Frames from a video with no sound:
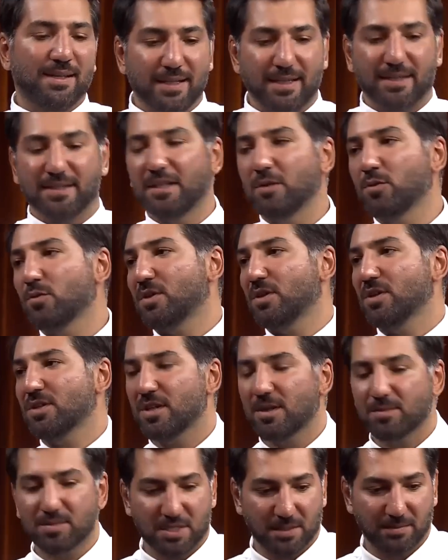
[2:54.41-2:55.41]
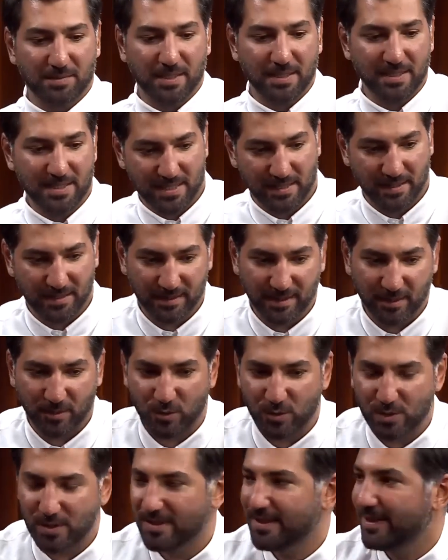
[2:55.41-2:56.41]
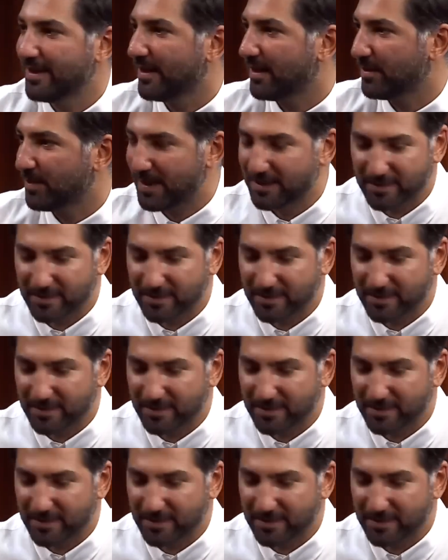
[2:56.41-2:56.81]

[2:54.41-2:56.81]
Ya ne okuyacağım şimdi insanın da özeli ya.